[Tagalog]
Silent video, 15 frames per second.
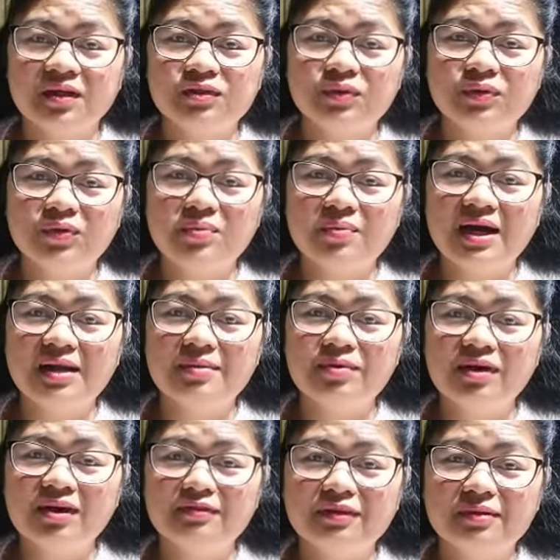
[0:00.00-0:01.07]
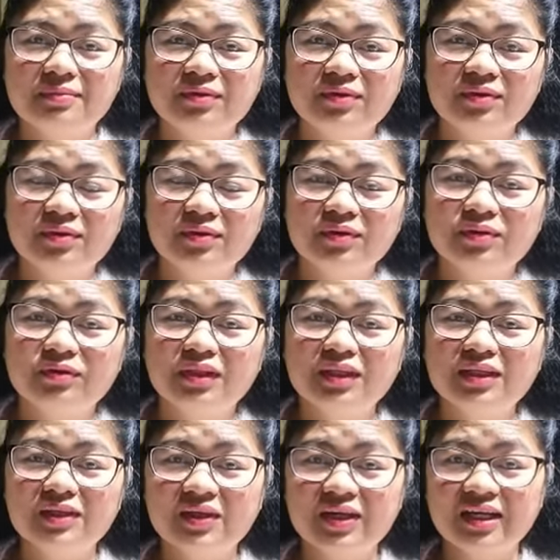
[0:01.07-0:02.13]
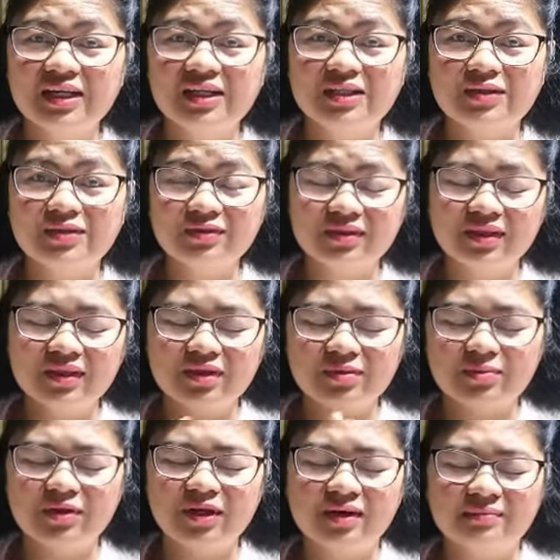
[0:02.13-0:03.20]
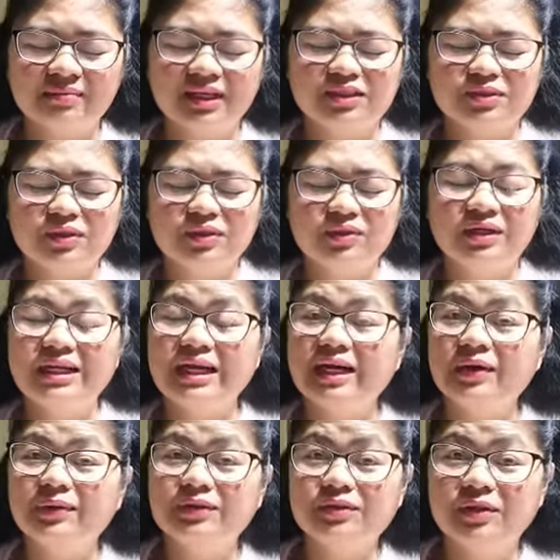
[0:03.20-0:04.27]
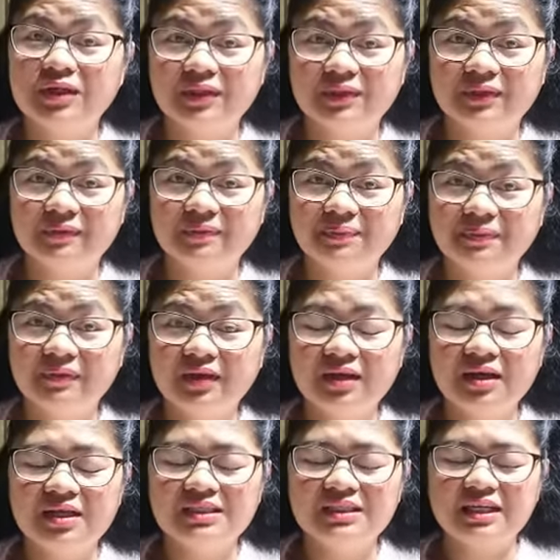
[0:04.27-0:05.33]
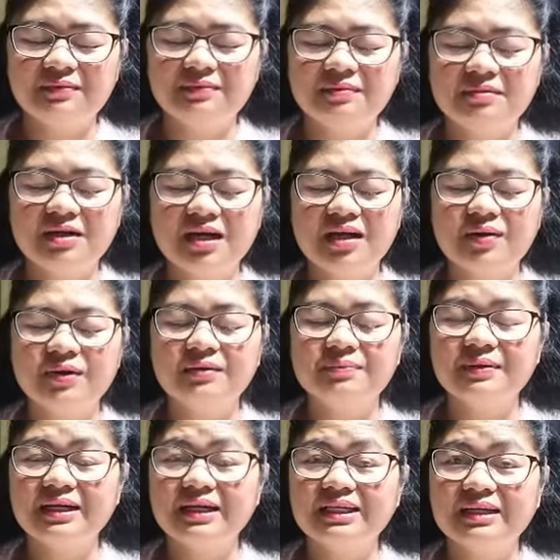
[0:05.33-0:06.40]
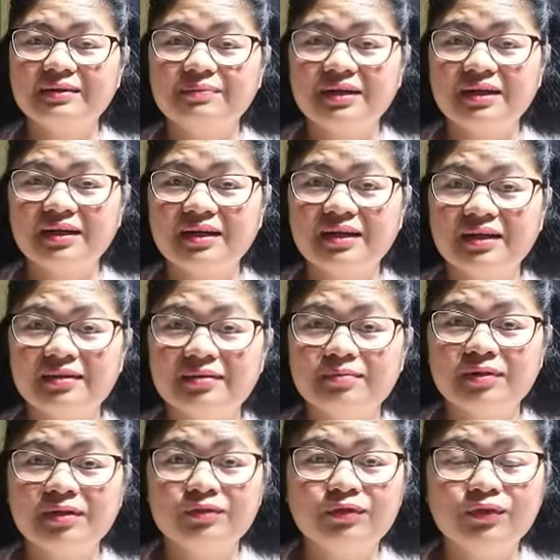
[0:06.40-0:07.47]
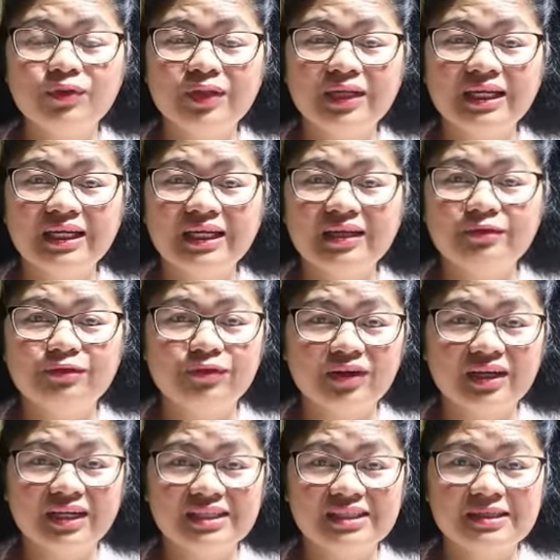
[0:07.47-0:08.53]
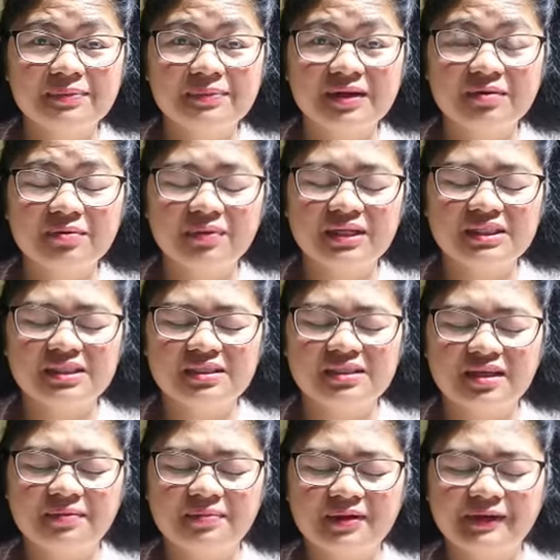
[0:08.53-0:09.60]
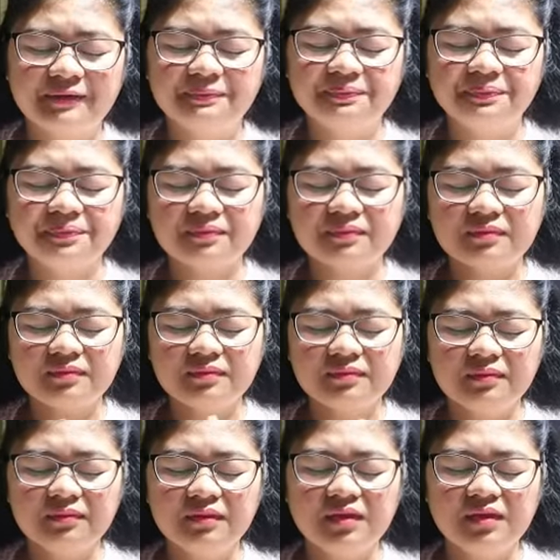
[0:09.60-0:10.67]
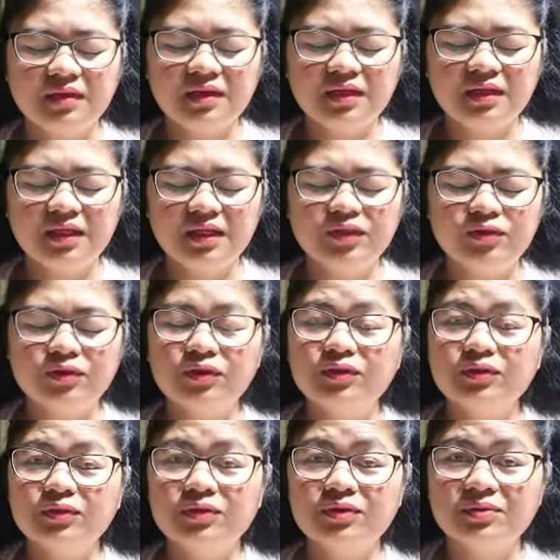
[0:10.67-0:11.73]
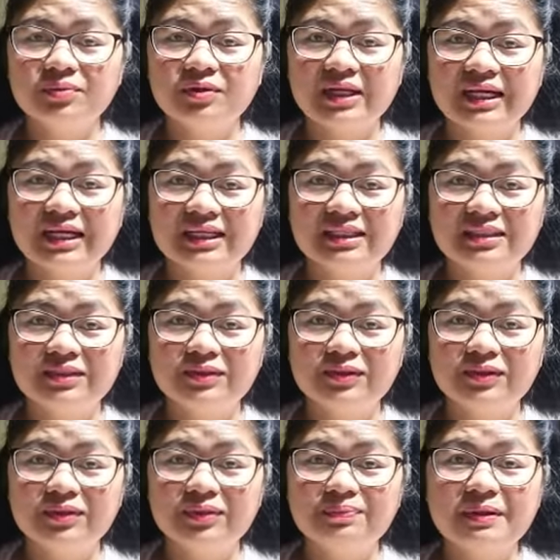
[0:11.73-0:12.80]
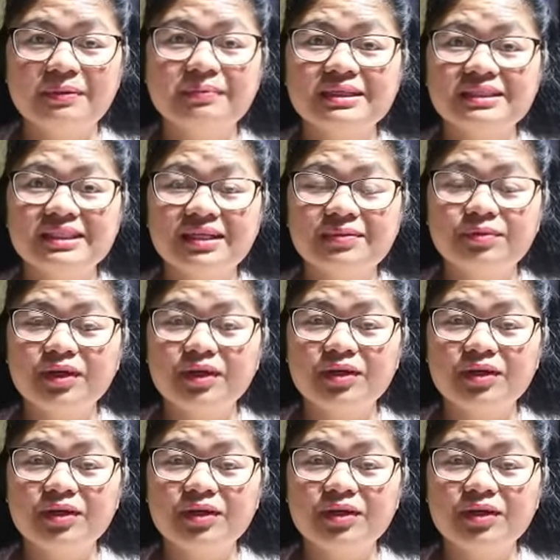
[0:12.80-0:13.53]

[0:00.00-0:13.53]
So, kung mahal mo ang afa mo, continue, lang, continue mo lang, best, kung anong ginagawa nyo ngayon. Si Apam gagawa ng paraan yan para ma-fully free na siya para magpakasal sa iba. Ituloy-tuloy mo lang. So, pagmasdan mo